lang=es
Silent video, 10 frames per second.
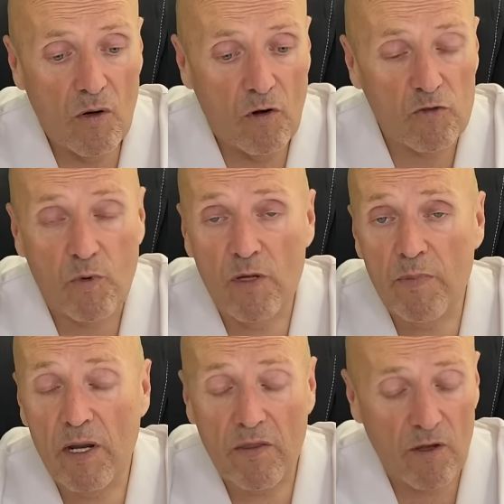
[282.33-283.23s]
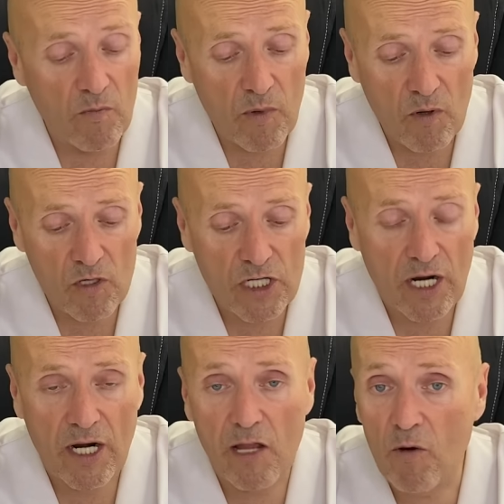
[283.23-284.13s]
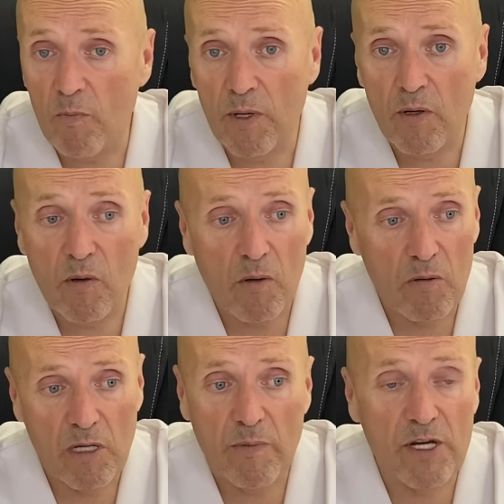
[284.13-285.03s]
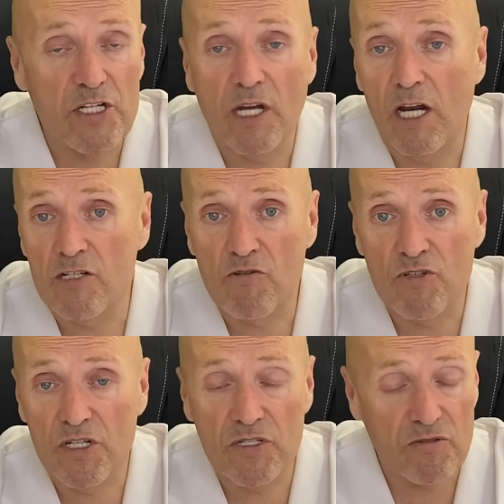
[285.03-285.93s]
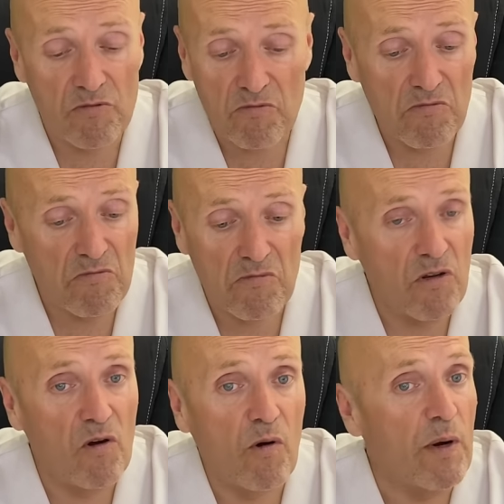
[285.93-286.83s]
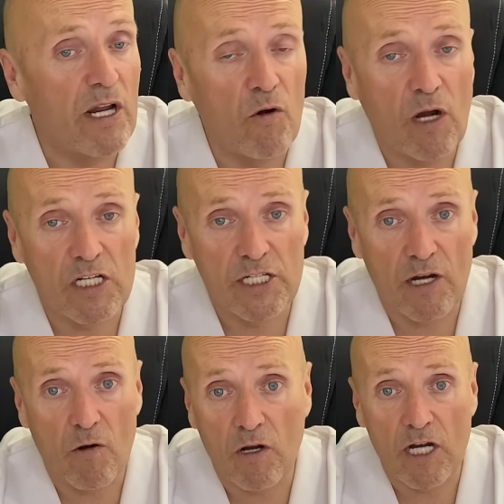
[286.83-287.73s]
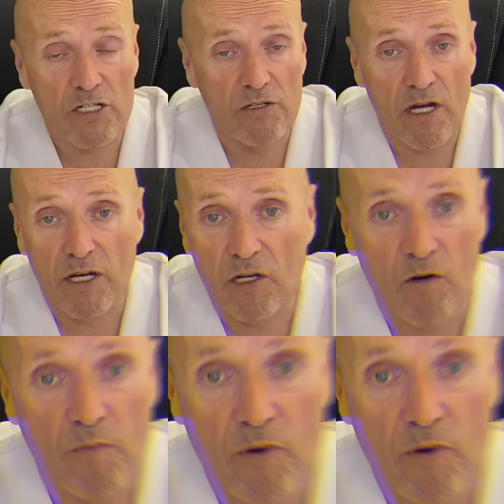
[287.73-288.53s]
Os puede parecer un poco exagerado, pero ya veréis que las dosis no van a ocasionar ningún